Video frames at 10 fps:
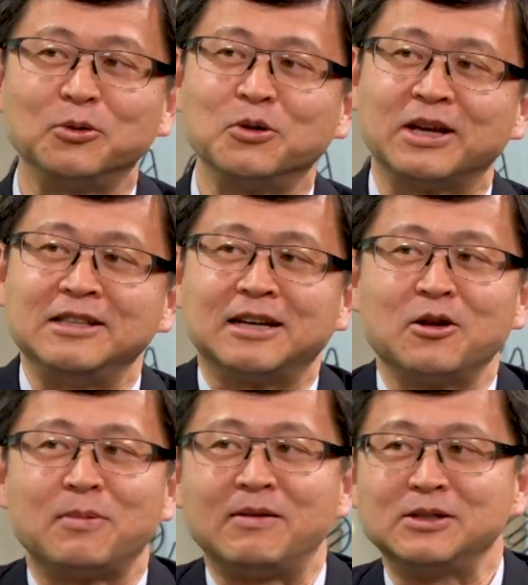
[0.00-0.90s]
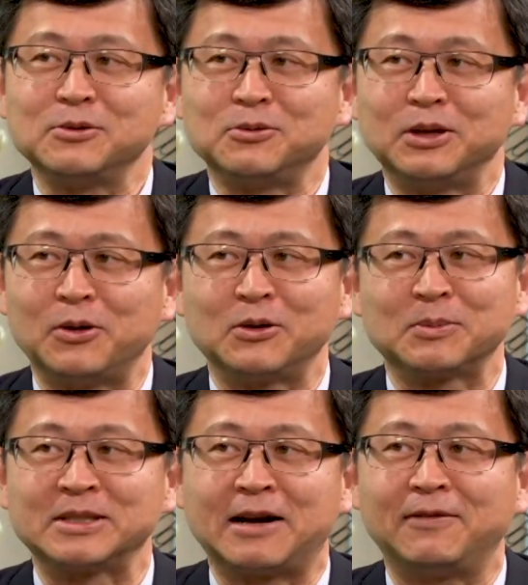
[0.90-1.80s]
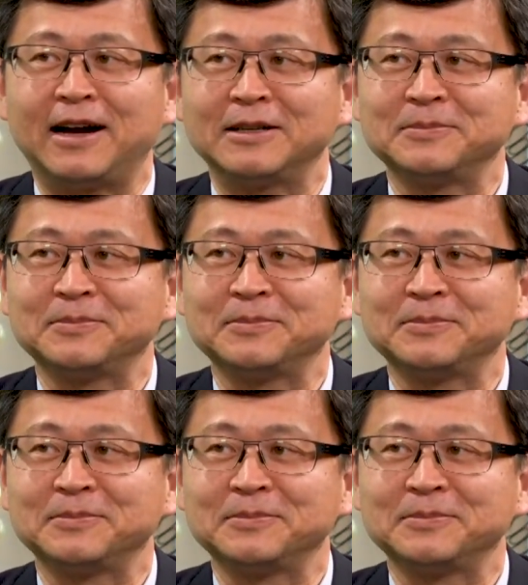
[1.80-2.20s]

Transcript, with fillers: 如果跟你讲有百分之五，你会有什么想法？